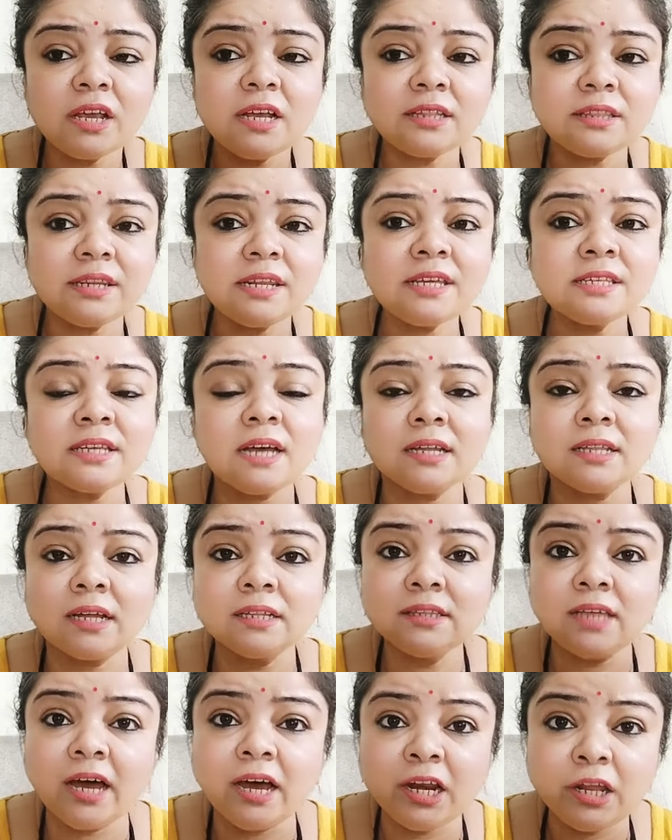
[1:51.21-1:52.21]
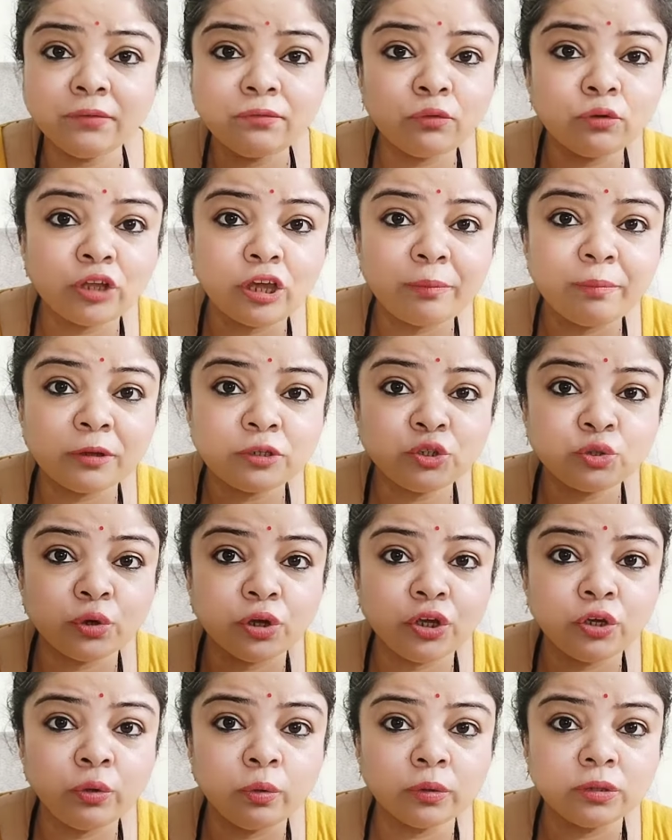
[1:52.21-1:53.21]
इतनी ज़्यादा तारीफ़ उनके बच्चों
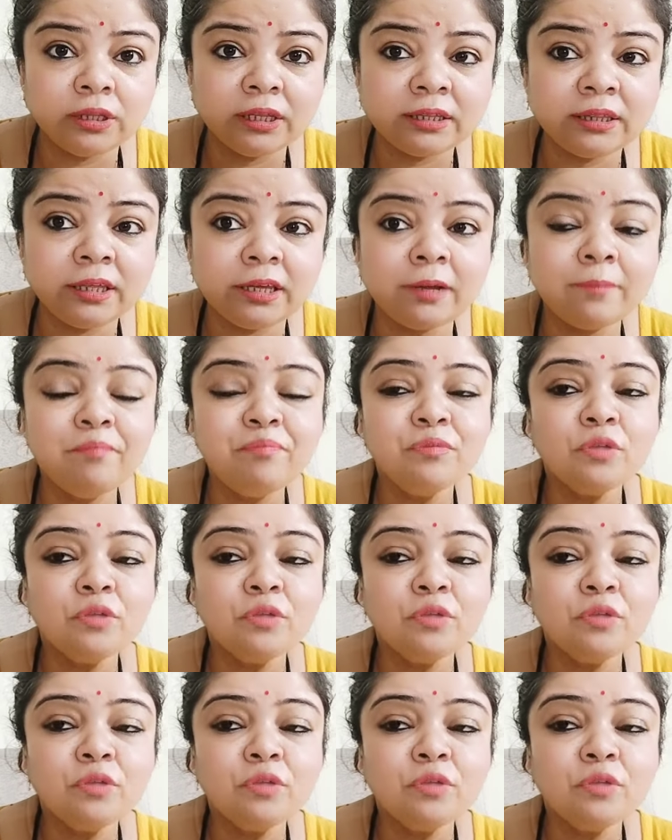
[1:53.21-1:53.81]
की होती थी